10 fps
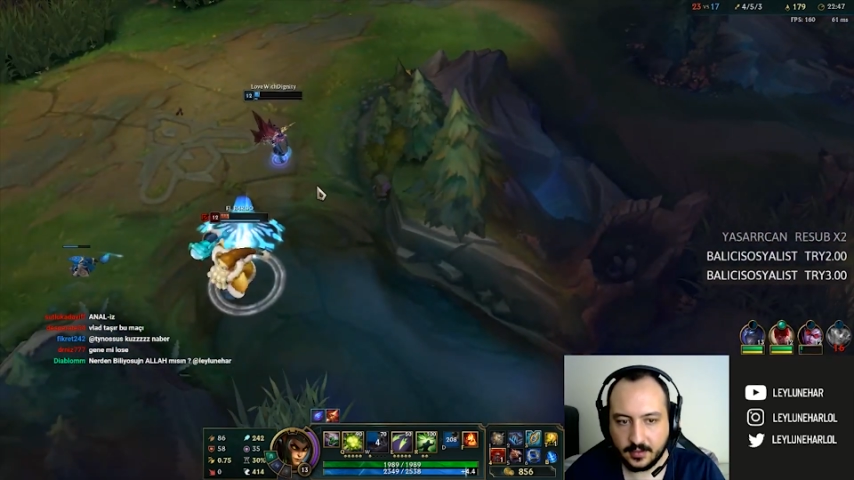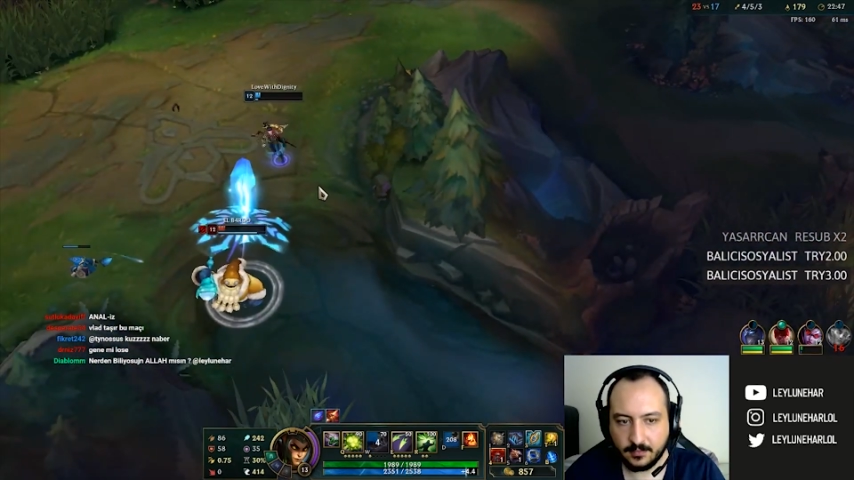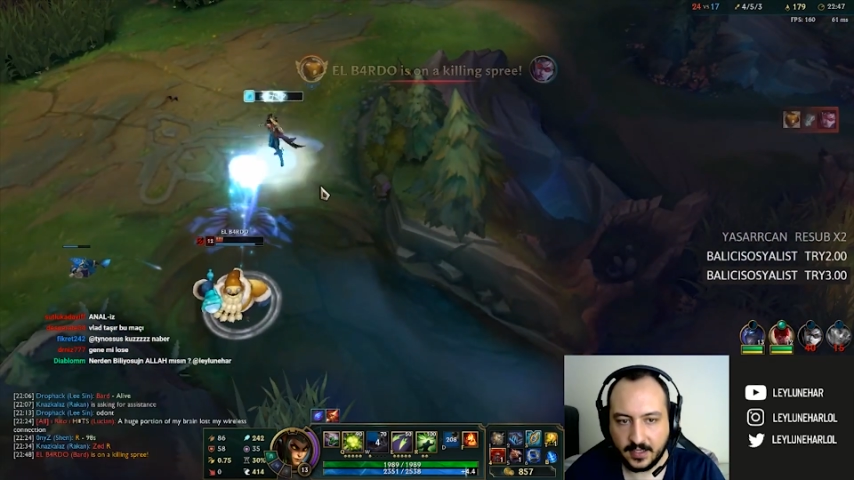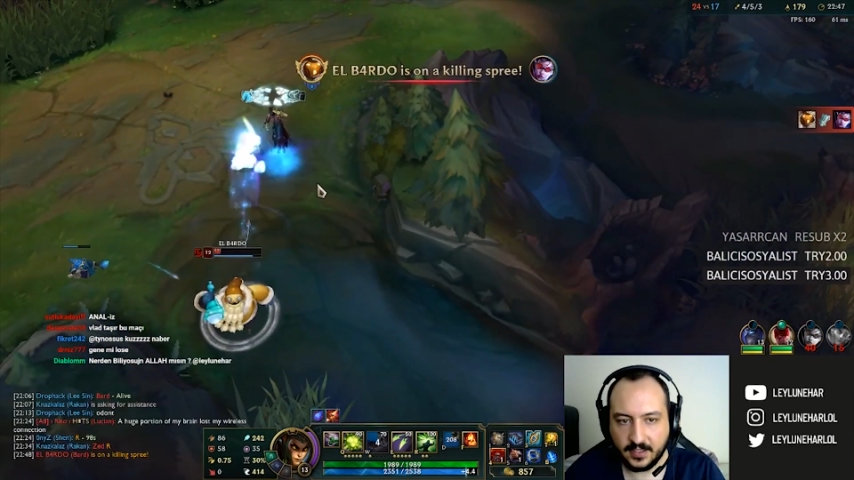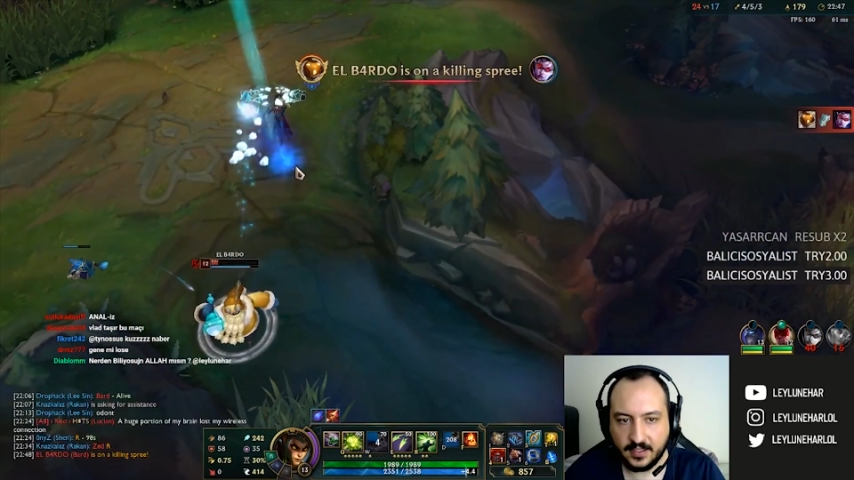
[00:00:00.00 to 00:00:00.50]

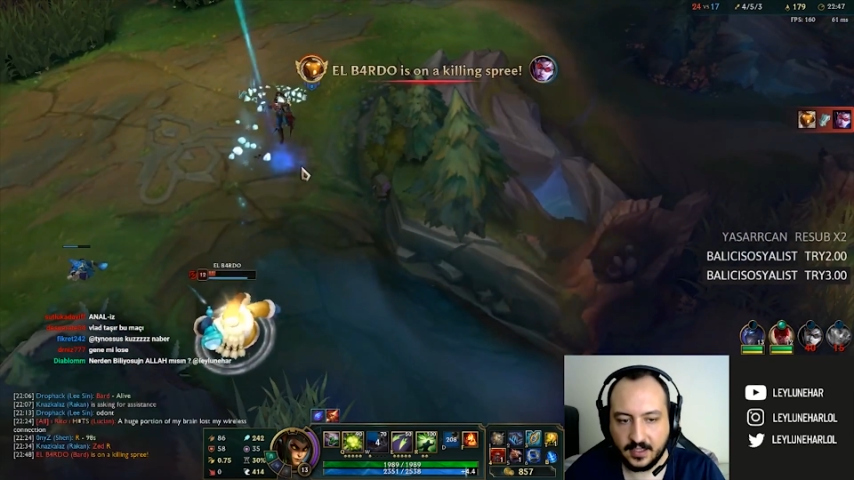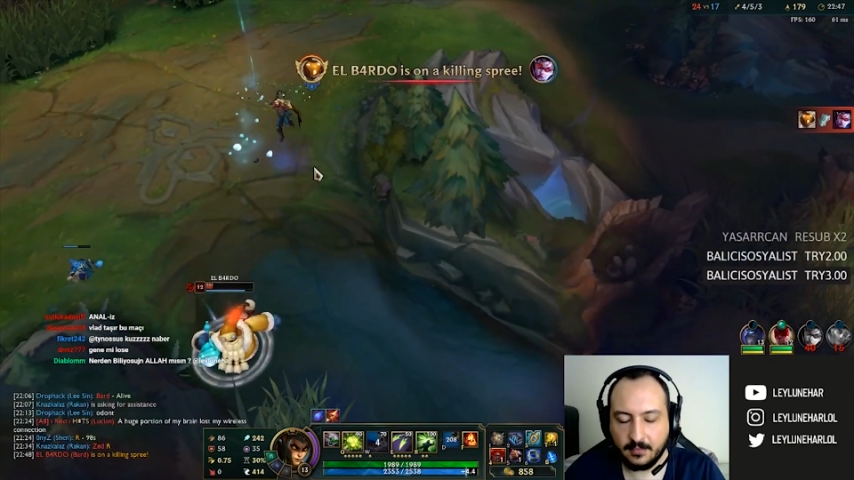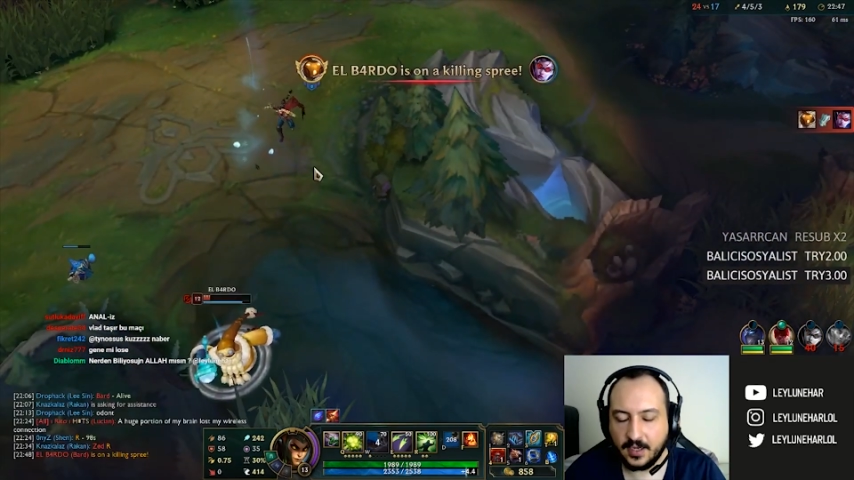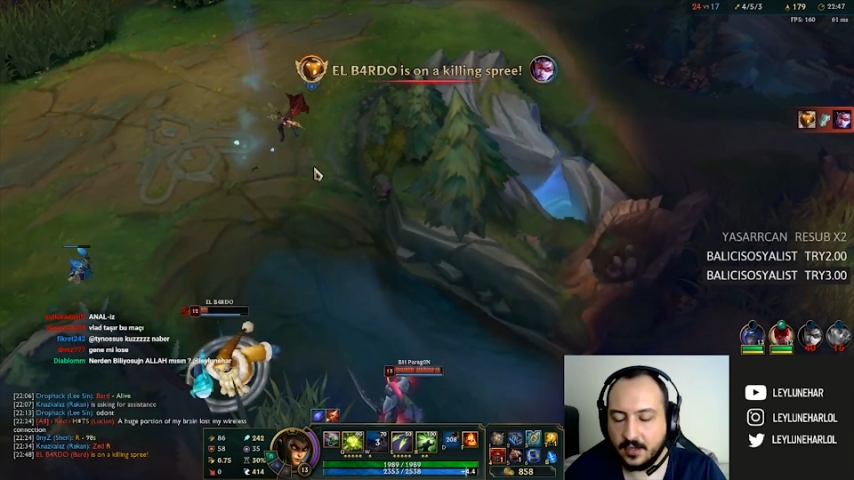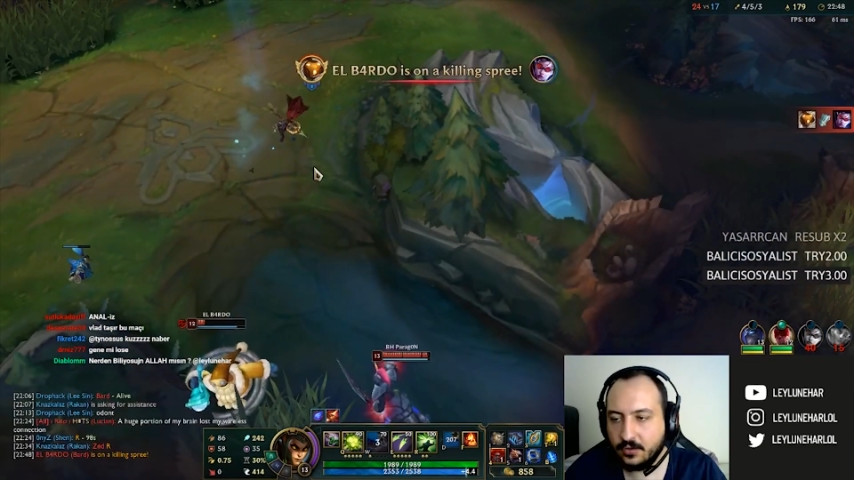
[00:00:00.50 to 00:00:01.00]
Bak yine
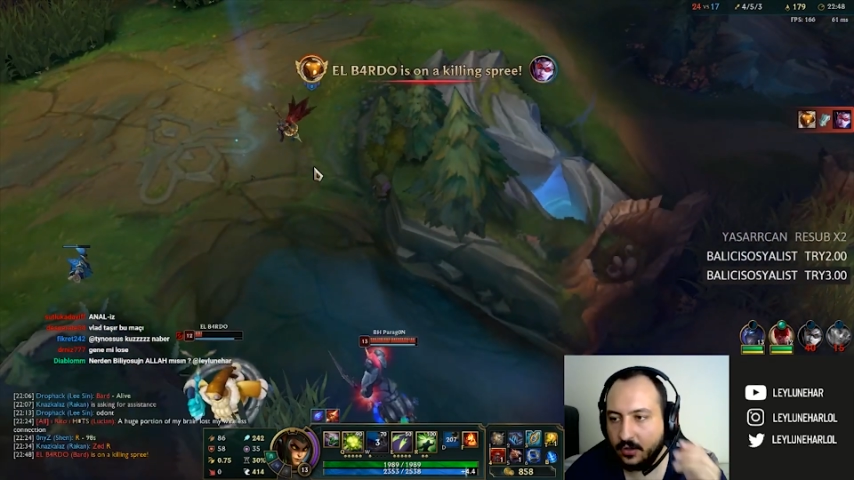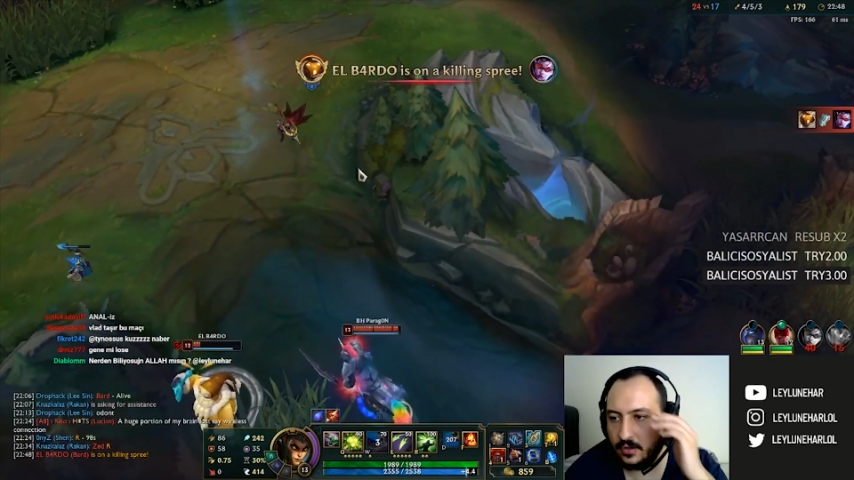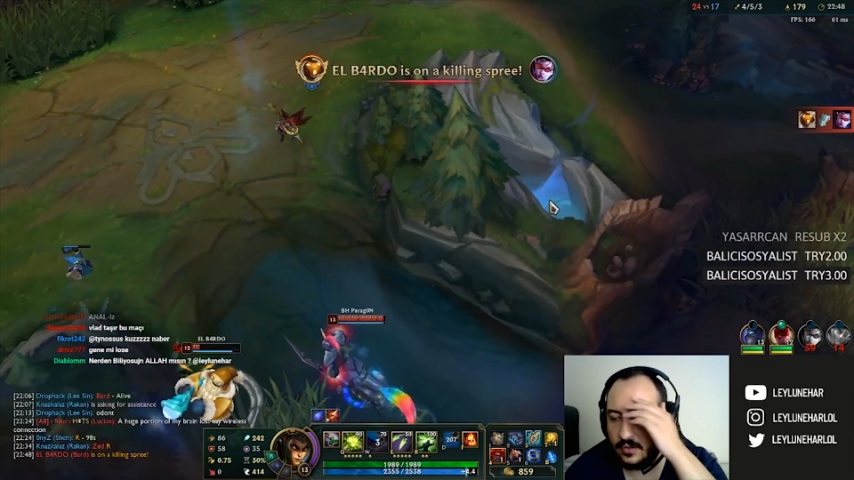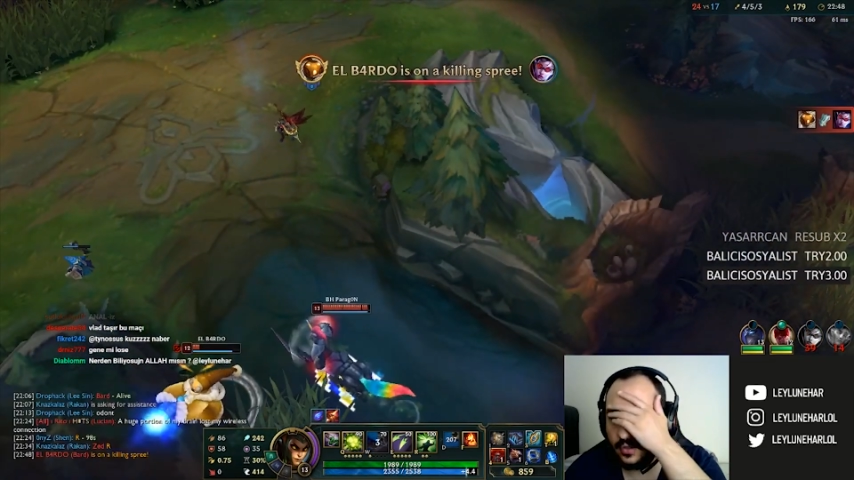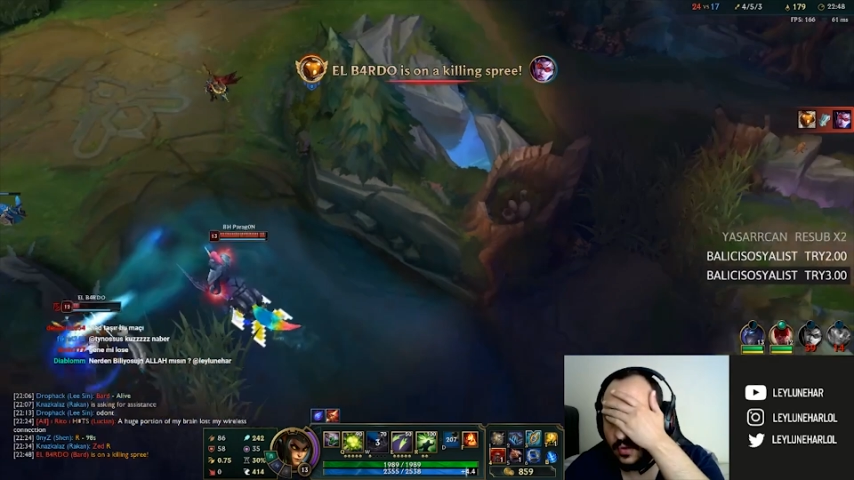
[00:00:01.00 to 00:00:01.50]
barda
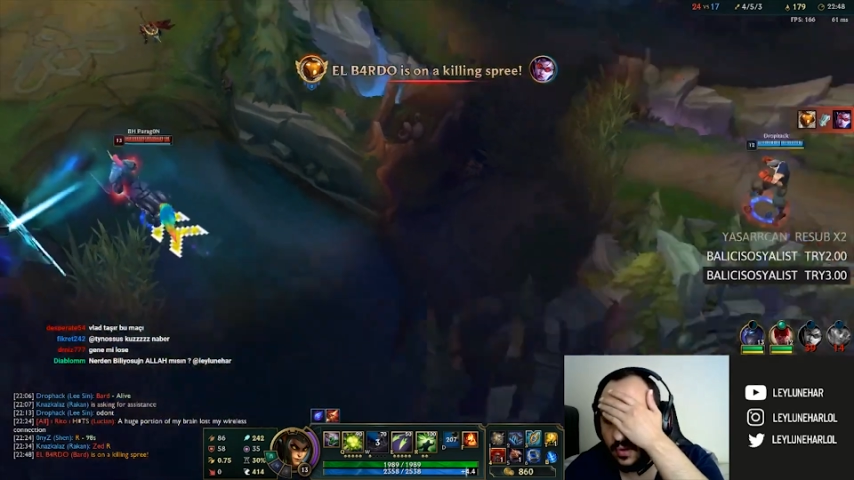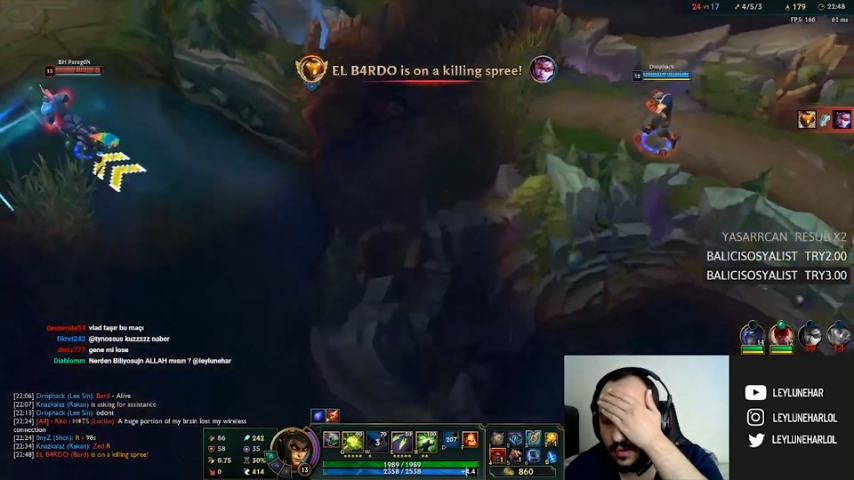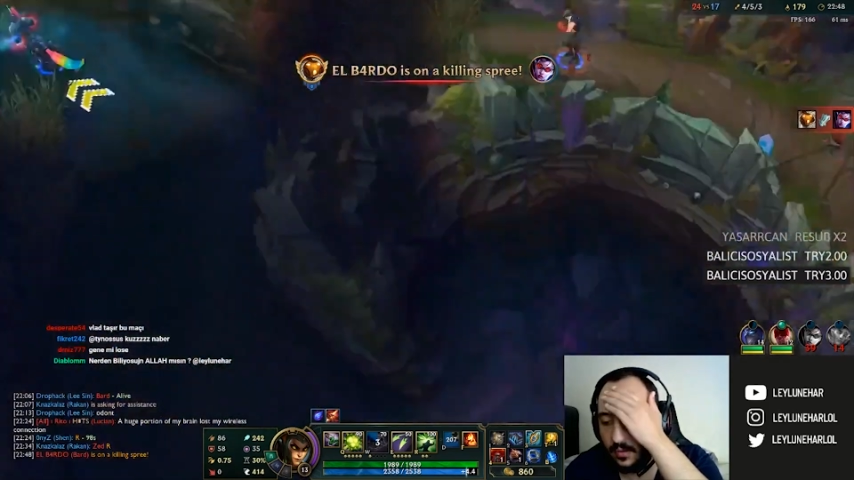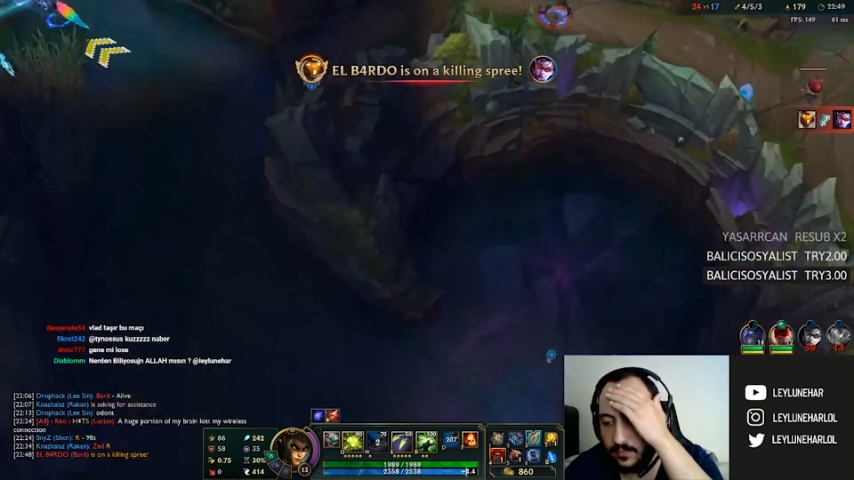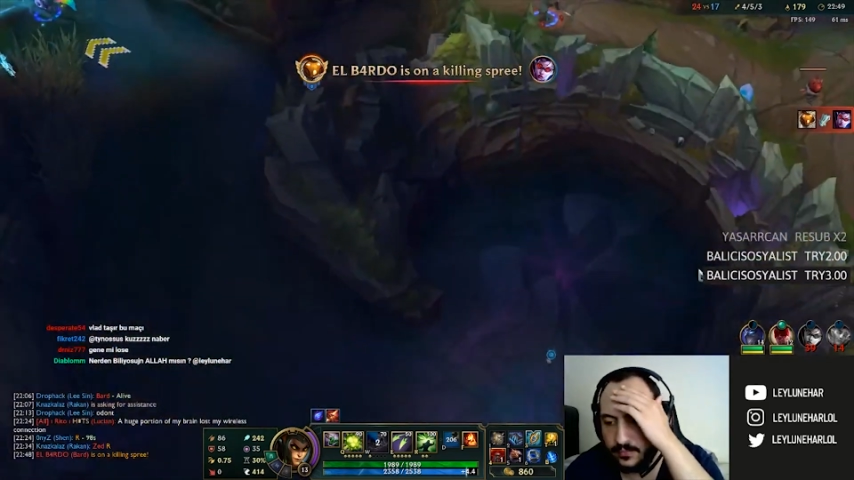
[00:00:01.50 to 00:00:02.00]
öldü.
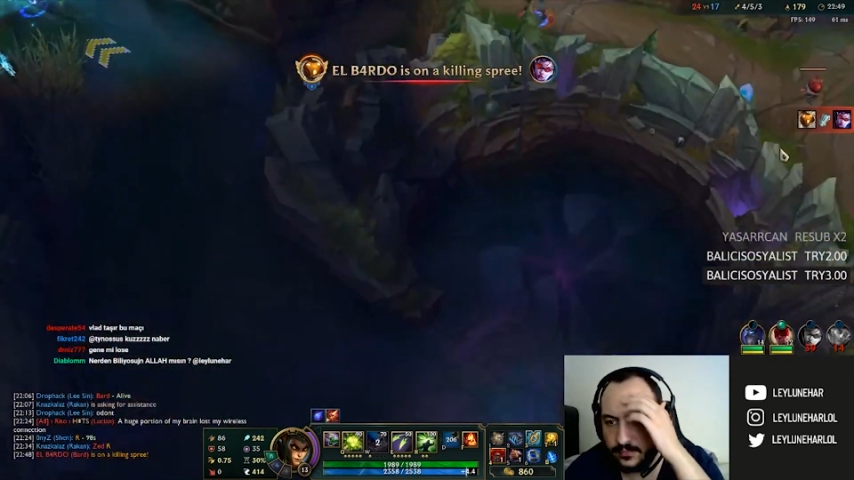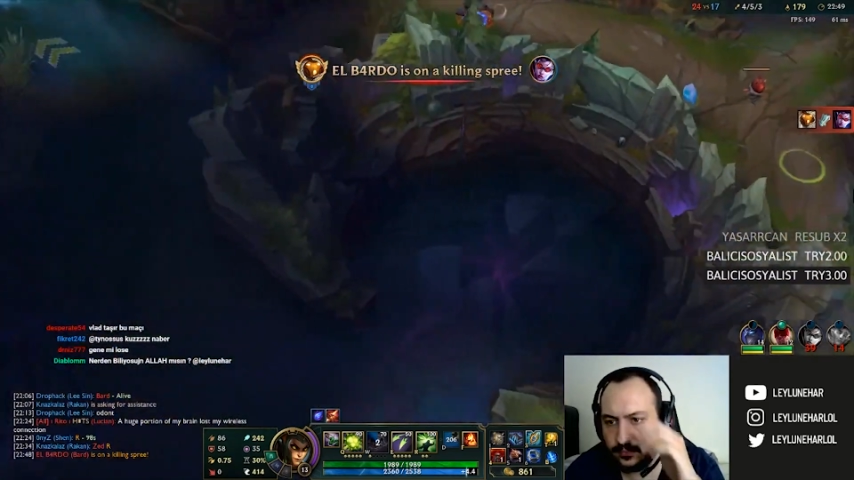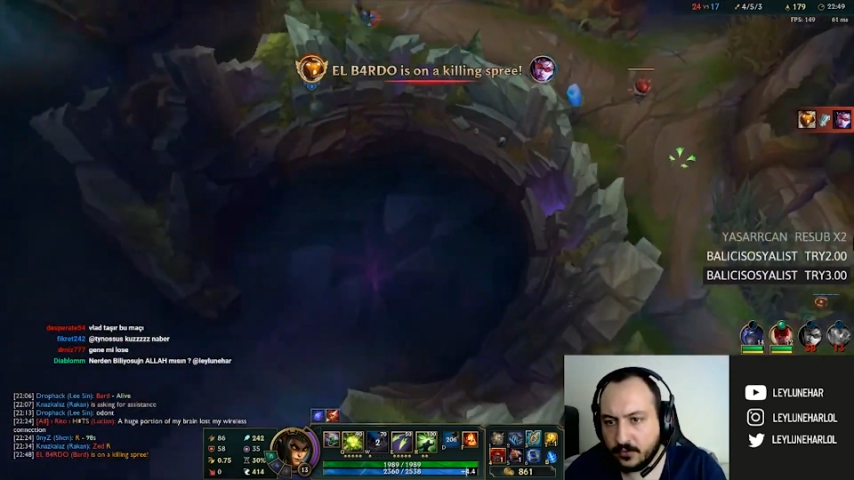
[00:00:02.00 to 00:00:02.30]
Of!